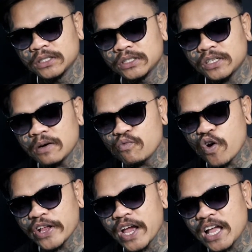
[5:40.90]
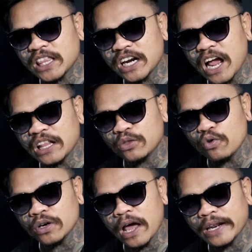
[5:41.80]
Semuanya
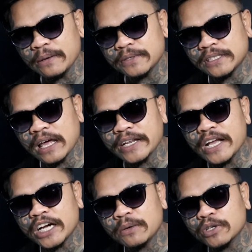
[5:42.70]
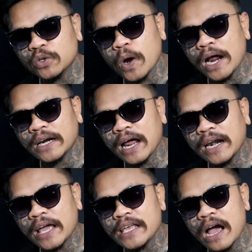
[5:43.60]
tergantung dari besarnya kebutuhan
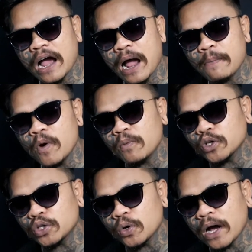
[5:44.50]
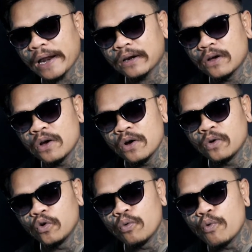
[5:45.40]
dana yang kamu butuhkan.
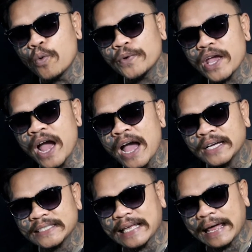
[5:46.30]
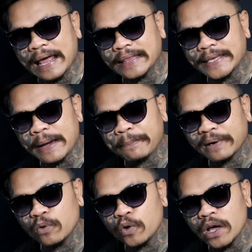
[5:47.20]
Umumnya, syarat yang
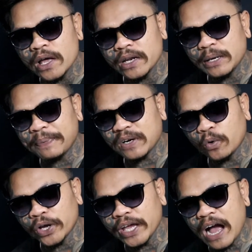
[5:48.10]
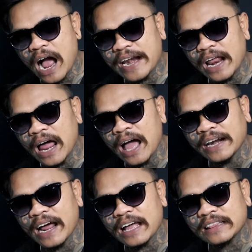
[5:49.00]
perlu dipenuhi adalah
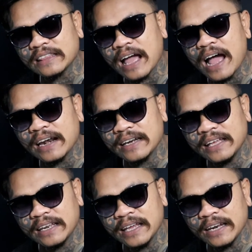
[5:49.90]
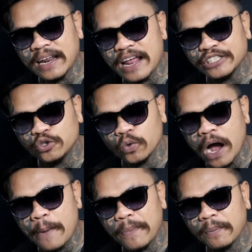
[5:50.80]
data diri dan
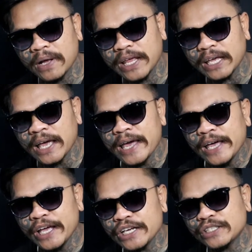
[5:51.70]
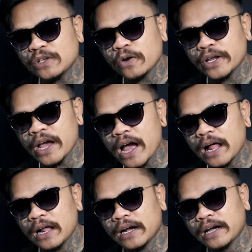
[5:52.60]
juga pemilik
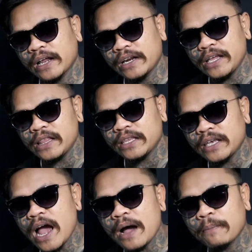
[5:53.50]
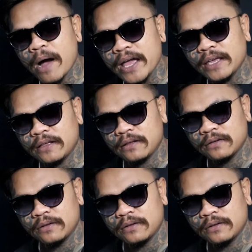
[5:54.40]
historial kredit yang baik.